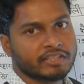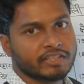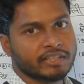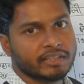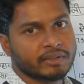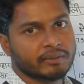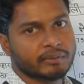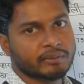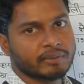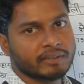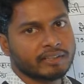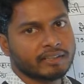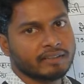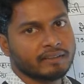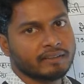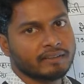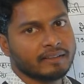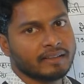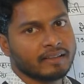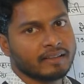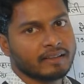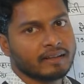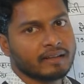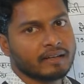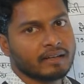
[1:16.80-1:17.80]
शेरों की
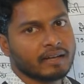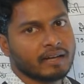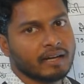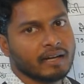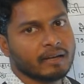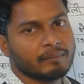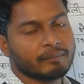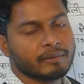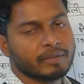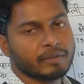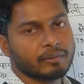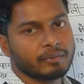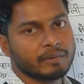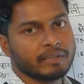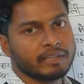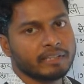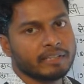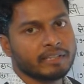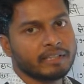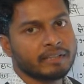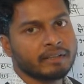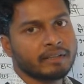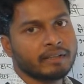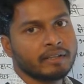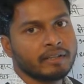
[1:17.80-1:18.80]
गणना कहाँ पर हुई
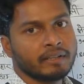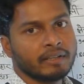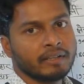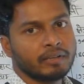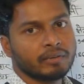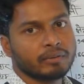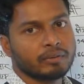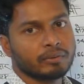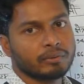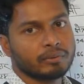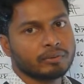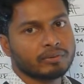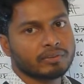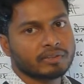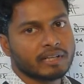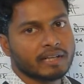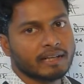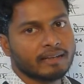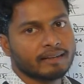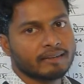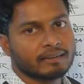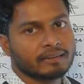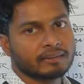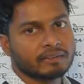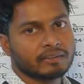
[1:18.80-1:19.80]
थी तो उसका
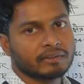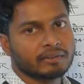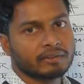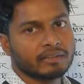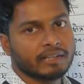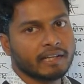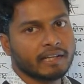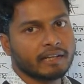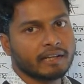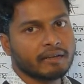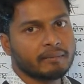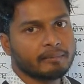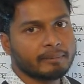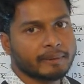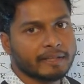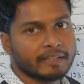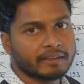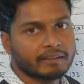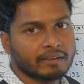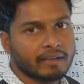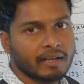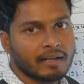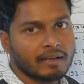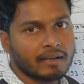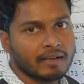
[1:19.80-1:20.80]
आंसर हो जाएगा
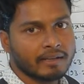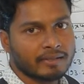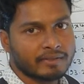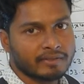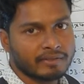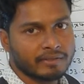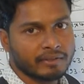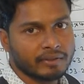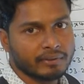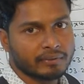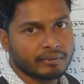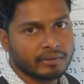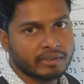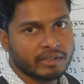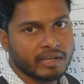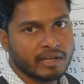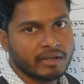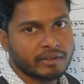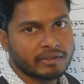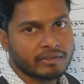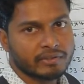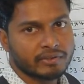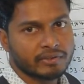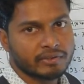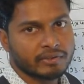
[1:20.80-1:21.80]
बेतला राष्ट्रीय
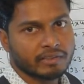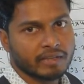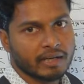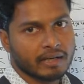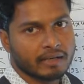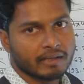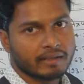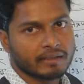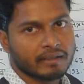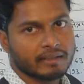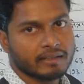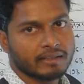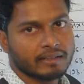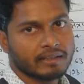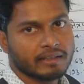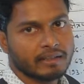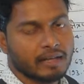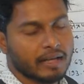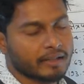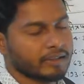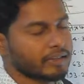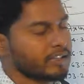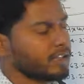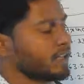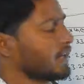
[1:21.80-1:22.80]
उद्यान जो झारखंड के
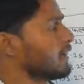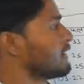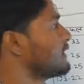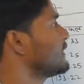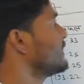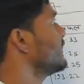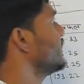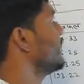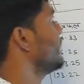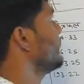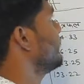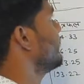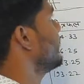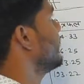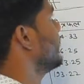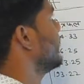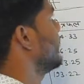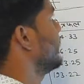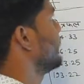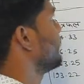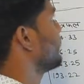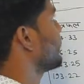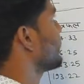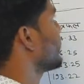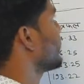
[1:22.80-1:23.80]
लातेहार ज़िले में है